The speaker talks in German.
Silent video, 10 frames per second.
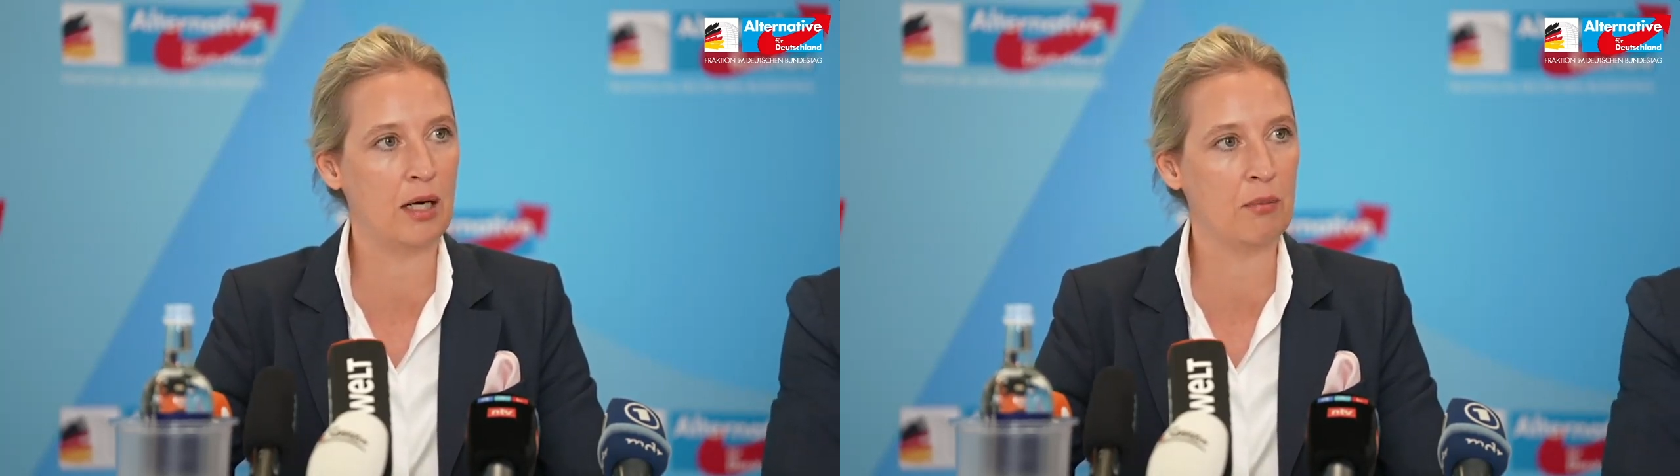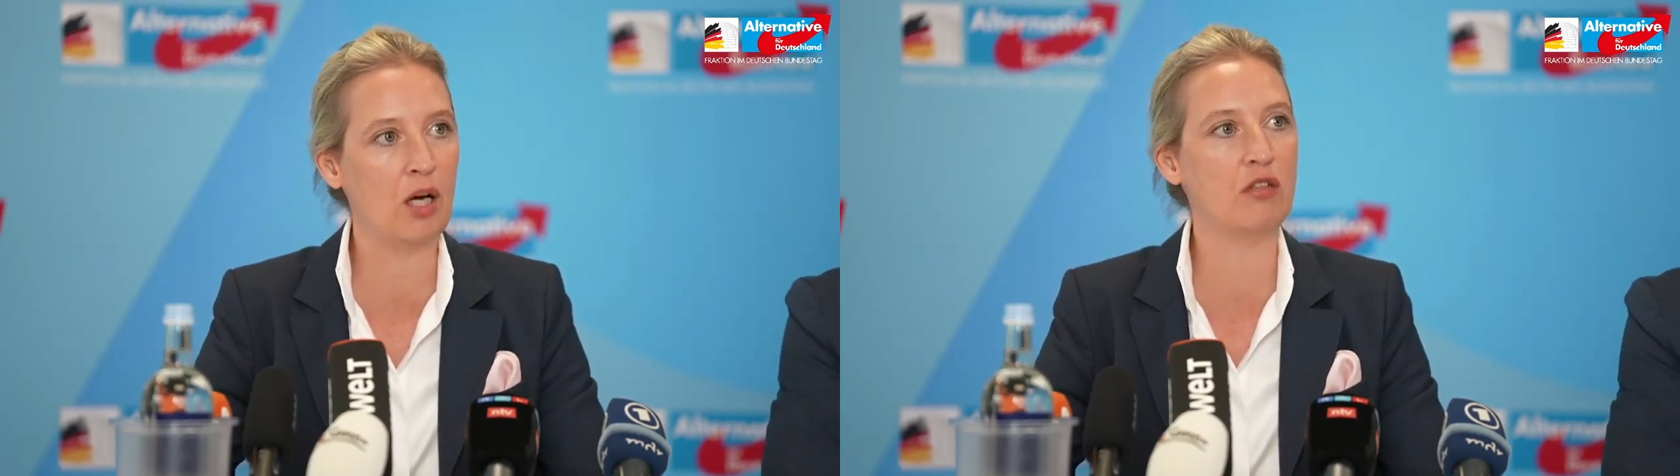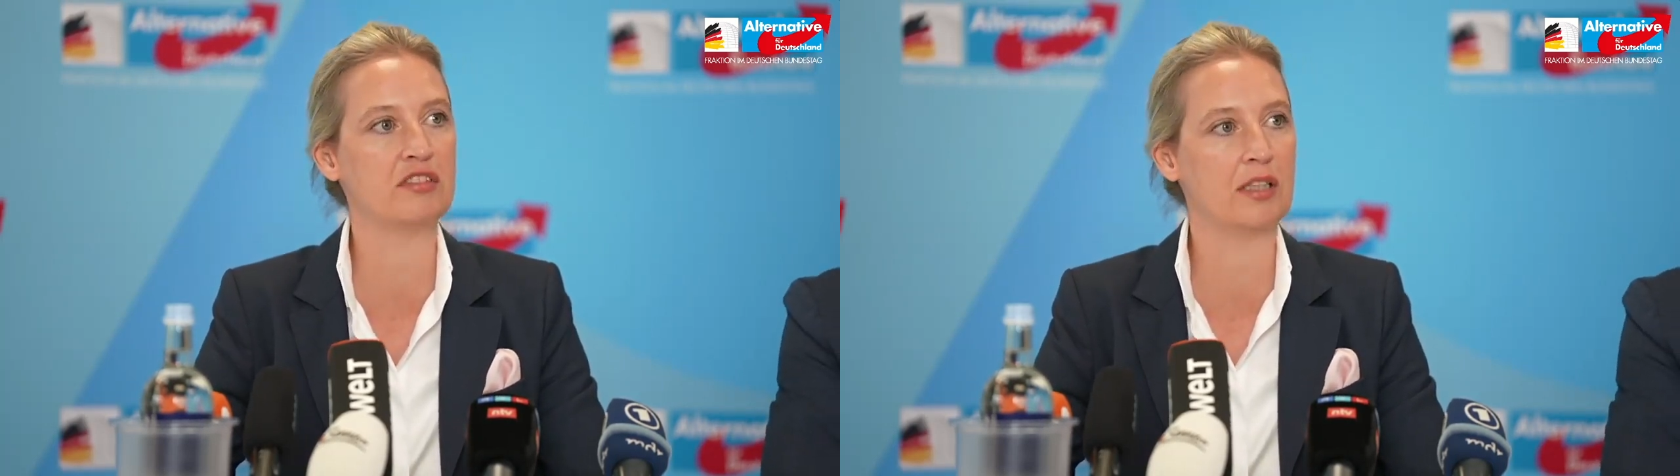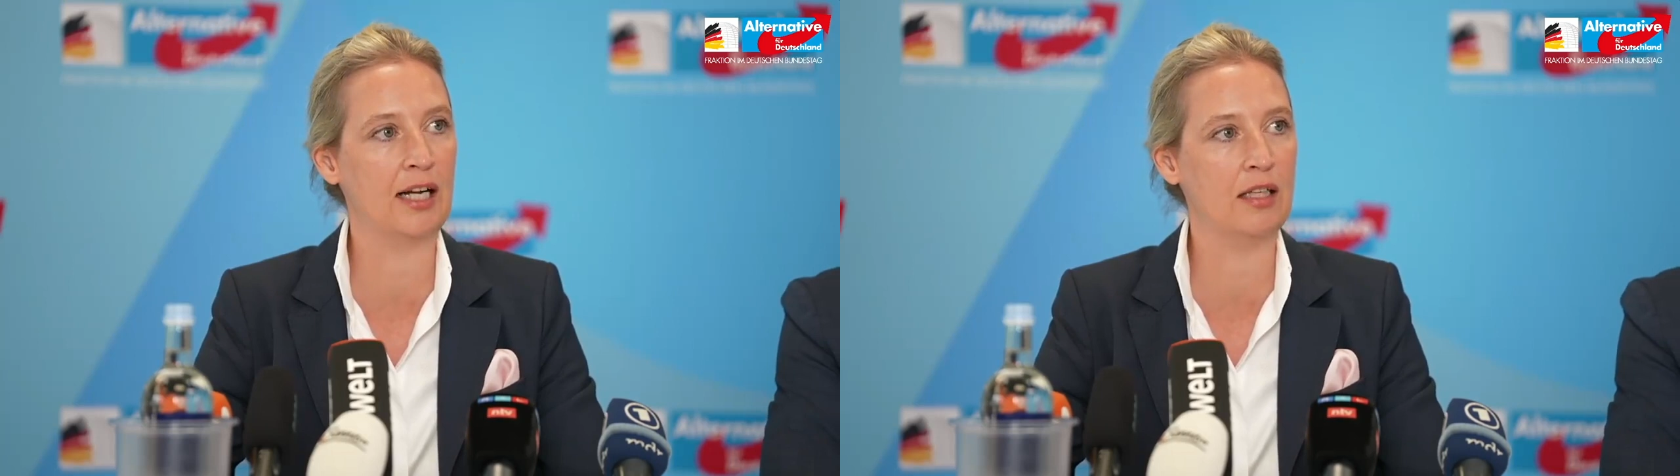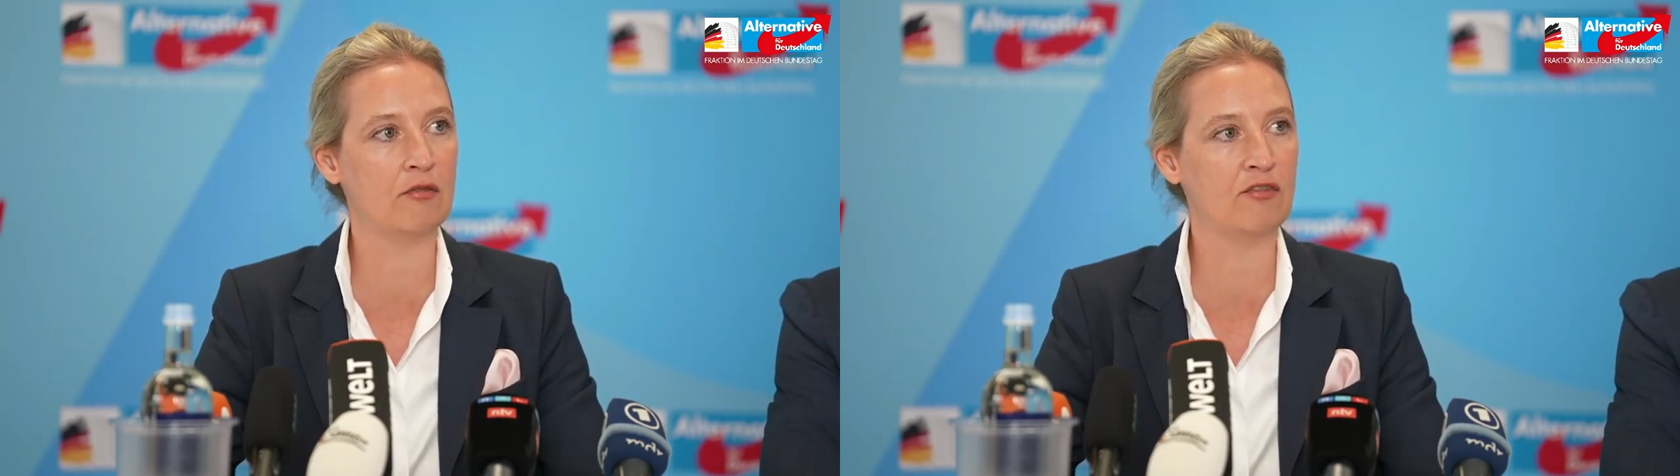am Laufen
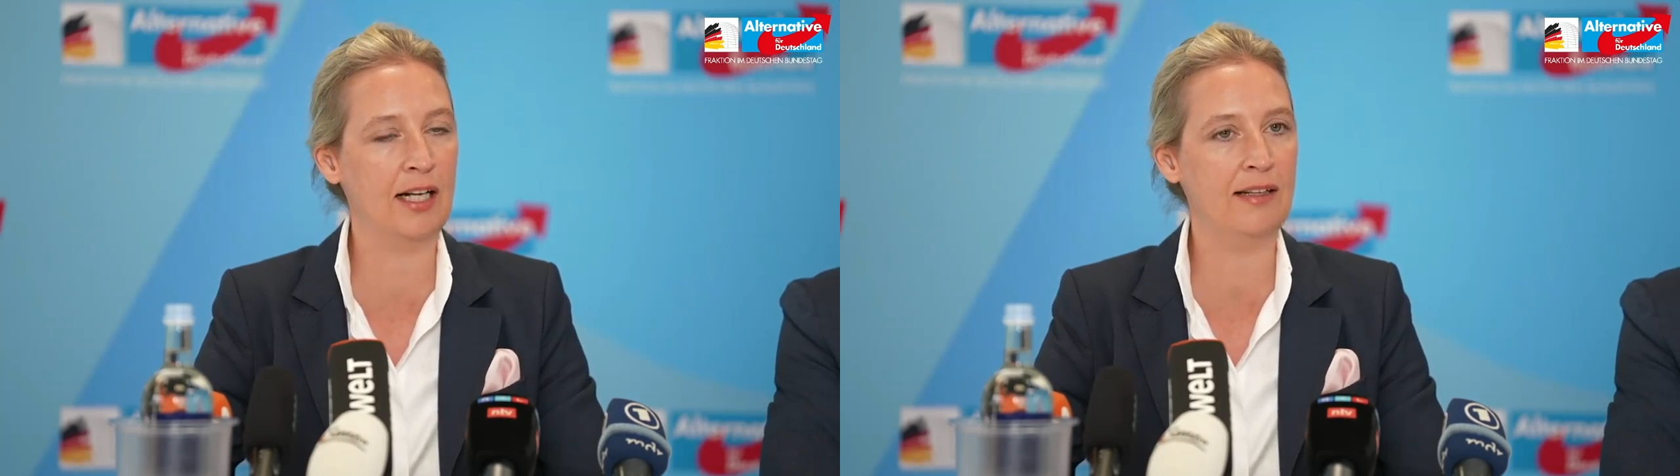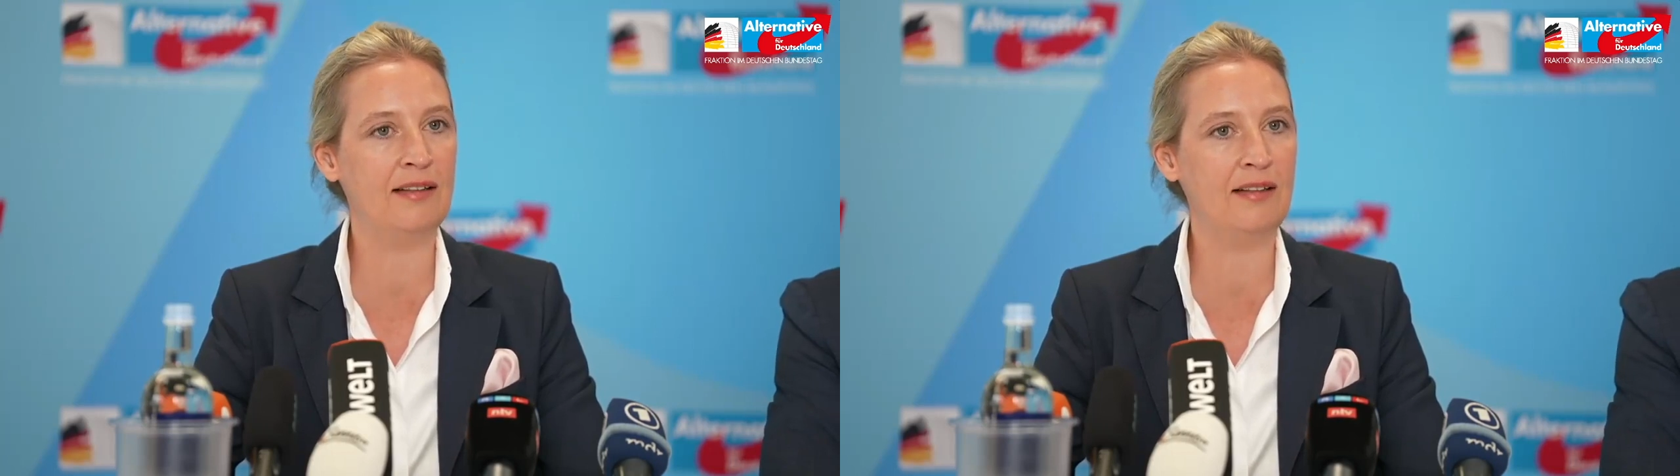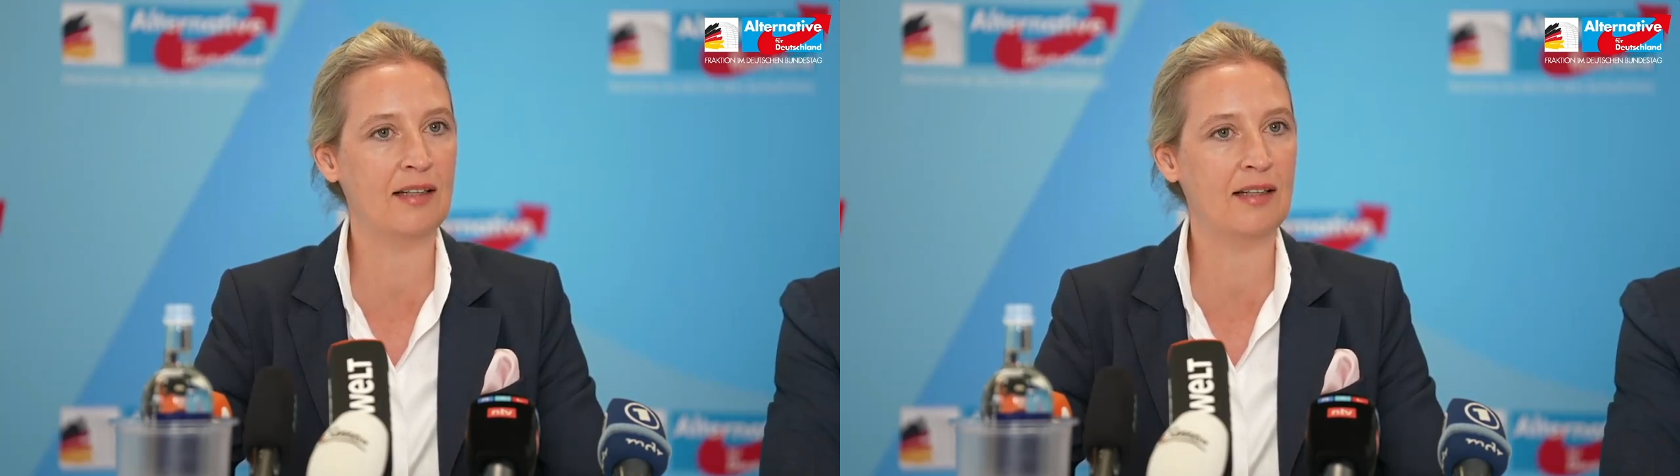halten, weil sie